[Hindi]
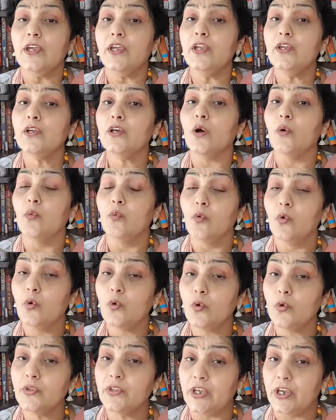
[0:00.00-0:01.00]
इन कौओं
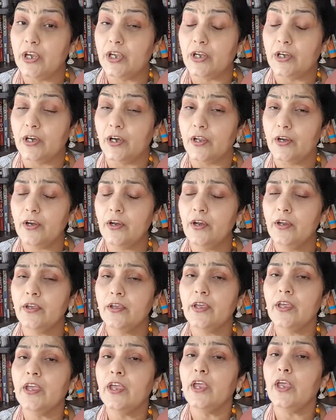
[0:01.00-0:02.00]
को देखकर
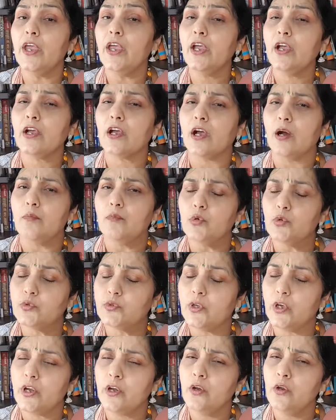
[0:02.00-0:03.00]
एक
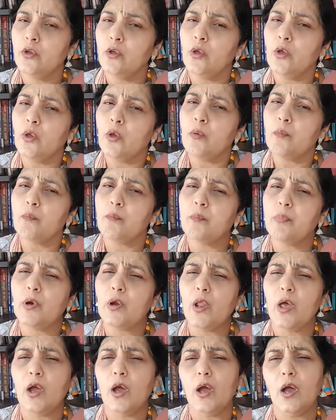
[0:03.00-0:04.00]
कबूतर
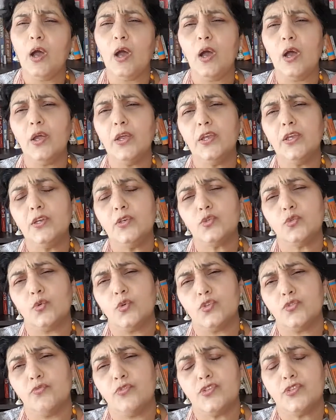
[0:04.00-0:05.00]
बड़ा ही
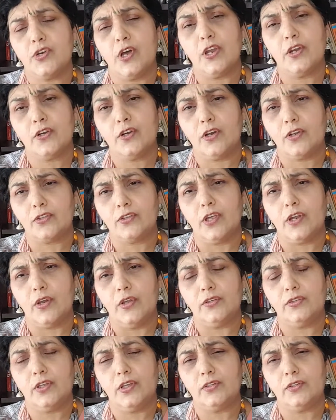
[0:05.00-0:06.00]
सोच विचार करता
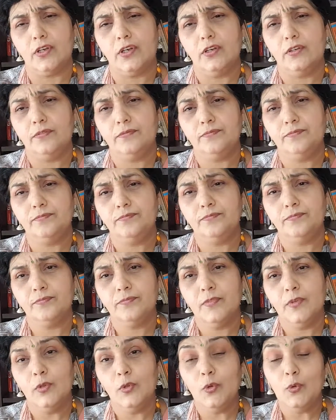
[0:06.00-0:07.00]
रहता था
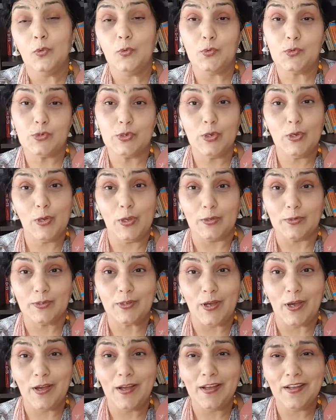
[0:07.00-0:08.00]
उसे
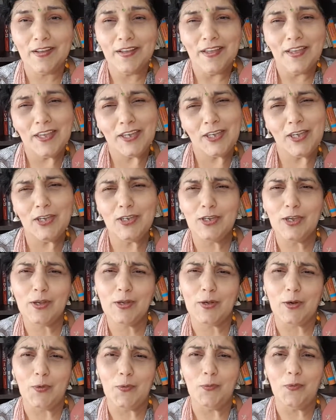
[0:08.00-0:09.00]
लगता कि ये
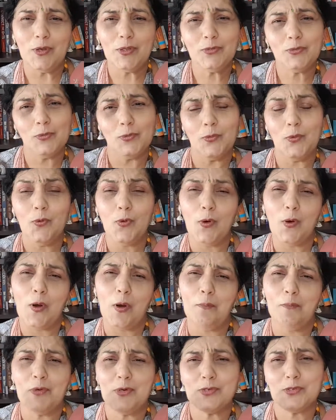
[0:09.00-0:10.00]
कौए तो
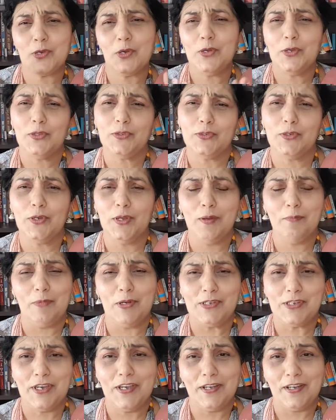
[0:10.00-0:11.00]
हमेशा इतने
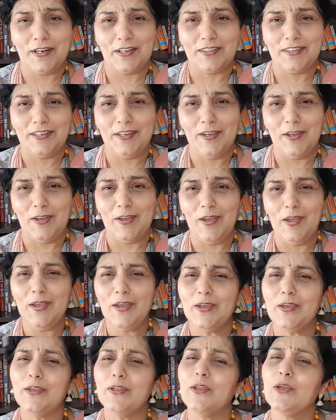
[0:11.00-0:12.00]
मज़े करते हैं
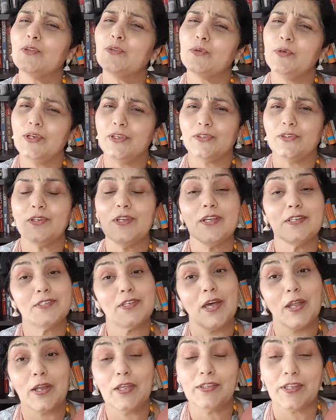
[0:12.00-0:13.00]
इन्हें तो इतना
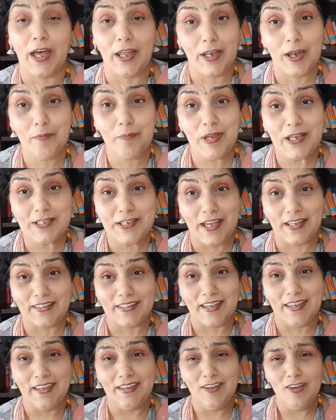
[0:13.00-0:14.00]
सारा दाना मिल
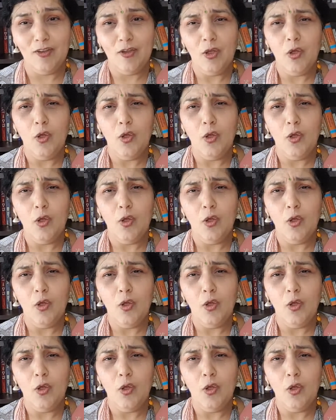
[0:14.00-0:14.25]
जाता है